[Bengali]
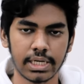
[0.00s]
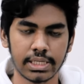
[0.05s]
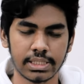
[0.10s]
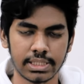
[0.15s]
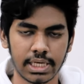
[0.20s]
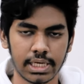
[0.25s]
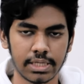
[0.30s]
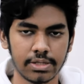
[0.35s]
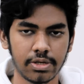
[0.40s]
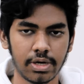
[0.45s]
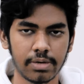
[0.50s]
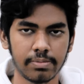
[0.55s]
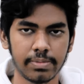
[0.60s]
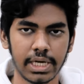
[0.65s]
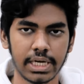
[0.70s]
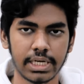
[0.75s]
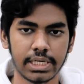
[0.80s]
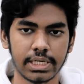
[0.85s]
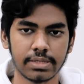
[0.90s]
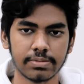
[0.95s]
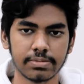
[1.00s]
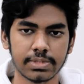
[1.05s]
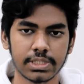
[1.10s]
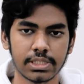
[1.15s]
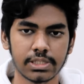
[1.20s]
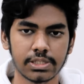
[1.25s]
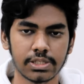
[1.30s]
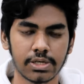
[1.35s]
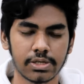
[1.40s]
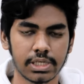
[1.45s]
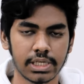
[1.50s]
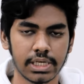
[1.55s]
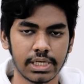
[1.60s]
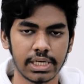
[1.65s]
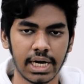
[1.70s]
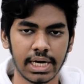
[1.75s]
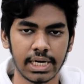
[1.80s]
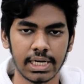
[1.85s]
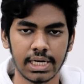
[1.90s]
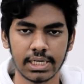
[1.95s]
যেহেতু আমি এটিএমস এর সঠিক
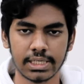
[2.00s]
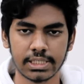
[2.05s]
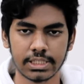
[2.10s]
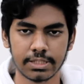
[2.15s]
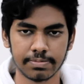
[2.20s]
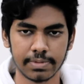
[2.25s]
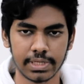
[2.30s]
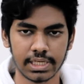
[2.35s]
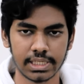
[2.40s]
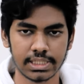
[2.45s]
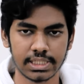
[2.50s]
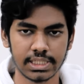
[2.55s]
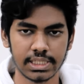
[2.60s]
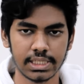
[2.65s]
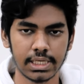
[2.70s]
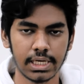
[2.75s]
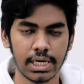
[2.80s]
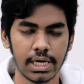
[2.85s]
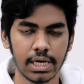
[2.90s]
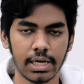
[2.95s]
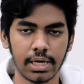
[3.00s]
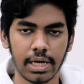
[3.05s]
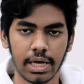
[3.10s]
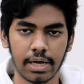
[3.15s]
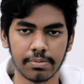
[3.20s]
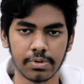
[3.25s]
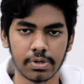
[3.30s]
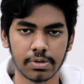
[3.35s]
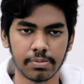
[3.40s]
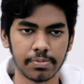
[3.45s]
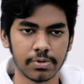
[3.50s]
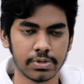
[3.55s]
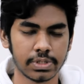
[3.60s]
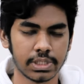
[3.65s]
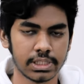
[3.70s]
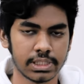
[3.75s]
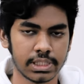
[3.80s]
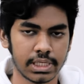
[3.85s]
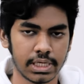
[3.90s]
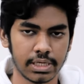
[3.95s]
গাইডলাইনস পেয়েছি এবং
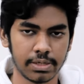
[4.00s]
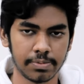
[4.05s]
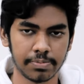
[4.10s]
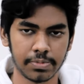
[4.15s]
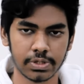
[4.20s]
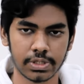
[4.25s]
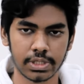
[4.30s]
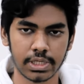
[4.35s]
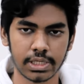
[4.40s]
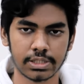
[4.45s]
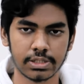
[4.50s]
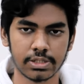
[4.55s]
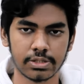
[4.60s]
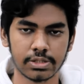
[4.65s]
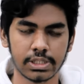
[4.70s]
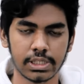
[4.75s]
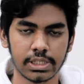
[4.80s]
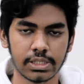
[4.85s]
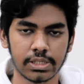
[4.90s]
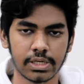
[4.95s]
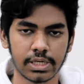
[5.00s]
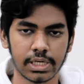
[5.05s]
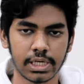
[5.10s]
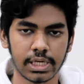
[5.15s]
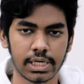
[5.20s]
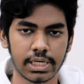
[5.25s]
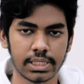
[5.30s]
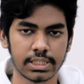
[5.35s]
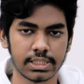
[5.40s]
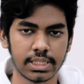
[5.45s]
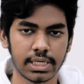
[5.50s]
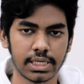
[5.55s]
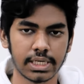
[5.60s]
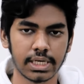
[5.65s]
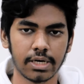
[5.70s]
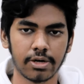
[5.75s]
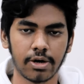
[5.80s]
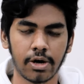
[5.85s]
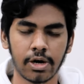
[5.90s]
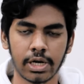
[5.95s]
প্রতিষ্ঠানের প্রত্যেকজন শিক্ষকের কাছ থেকে
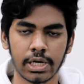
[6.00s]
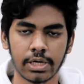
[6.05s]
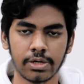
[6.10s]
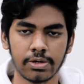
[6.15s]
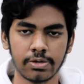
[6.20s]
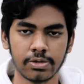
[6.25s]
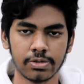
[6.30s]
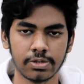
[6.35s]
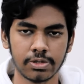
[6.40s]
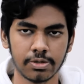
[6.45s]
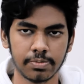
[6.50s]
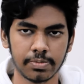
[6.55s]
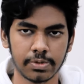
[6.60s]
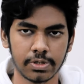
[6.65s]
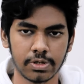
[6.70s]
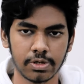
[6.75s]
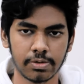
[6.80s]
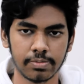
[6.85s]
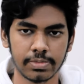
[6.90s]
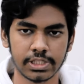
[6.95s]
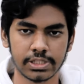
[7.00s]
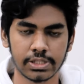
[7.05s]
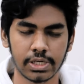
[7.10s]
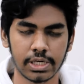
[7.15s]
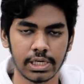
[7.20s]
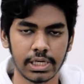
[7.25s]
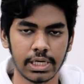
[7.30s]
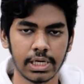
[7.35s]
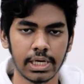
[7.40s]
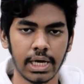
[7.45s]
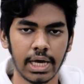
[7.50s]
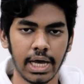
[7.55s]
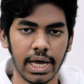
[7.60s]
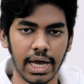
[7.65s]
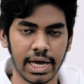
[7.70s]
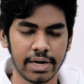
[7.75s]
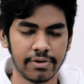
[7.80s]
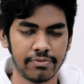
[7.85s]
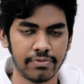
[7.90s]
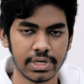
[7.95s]
অনেক গুরুত্বপূর্ণ বিষয়ে
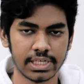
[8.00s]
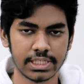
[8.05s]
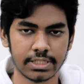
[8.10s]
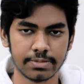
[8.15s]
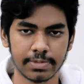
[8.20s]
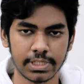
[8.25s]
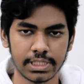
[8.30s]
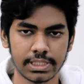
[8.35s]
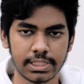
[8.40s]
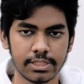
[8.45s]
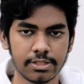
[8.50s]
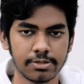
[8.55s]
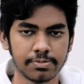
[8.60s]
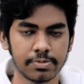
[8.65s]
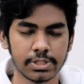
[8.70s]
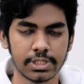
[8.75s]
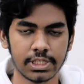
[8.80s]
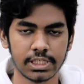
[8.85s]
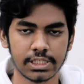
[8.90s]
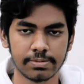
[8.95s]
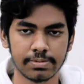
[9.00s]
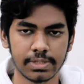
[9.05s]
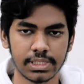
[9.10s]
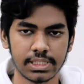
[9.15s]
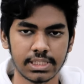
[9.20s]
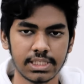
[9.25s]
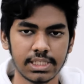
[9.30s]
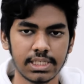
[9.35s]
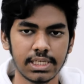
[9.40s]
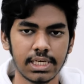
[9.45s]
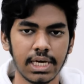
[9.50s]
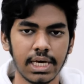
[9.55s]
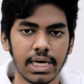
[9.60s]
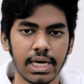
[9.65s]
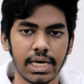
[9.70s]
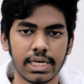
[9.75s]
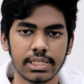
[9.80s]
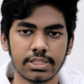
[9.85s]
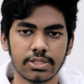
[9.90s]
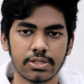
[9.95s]
অ্যাডভাইস পেয়েছি উপদেশ পেয়েছি
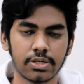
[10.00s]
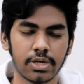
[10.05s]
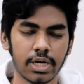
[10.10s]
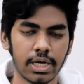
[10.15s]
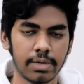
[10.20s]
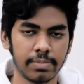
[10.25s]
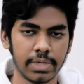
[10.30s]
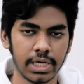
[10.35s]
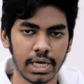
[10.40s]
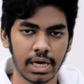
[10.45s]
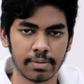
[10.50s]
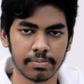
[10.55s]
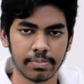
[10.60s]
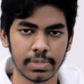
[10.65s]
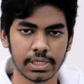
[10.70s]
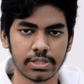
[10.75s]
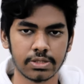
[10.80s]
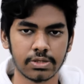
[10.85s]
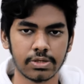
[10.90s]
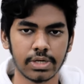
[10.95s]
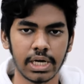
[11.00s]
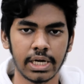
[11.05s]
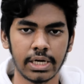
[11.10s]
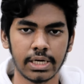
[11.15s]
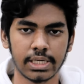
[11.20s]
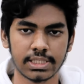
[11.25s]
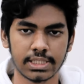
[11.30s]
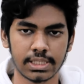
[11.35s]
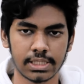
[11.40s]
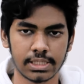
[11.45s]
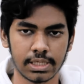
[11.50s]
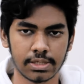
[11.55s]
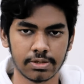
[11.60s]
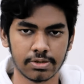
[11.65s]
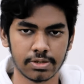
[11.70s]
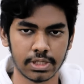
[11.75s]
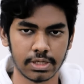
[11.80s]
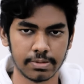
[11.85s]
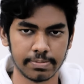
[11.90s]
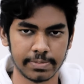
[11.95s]
এজন্য আমি একমাত্র এই রেজাল্টটা
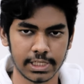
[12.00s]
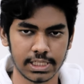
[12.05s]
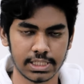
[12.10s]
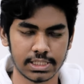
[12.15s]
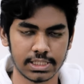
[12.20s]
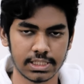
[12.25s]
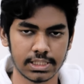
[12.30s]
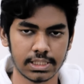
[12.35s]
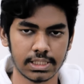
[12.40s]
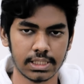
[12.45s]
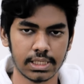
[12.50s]
করতে পেরেছি